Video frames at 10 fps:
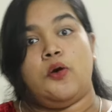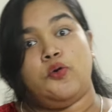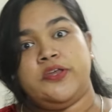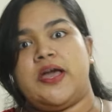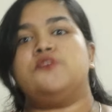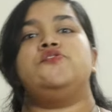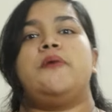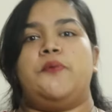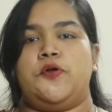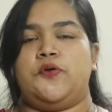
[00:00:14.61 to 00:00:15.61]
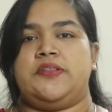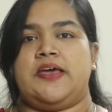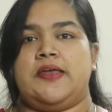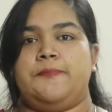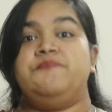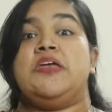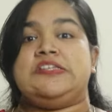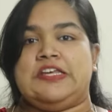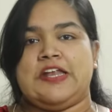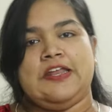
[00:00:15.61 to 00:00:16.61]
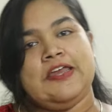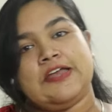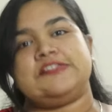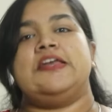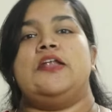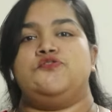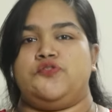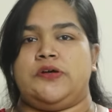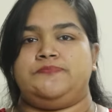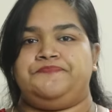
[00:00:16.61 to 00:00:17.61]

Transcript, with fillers: অধিকাংশই ব্যবহার করে থাকেন সেটা নিয়েই আজকের আলোচনা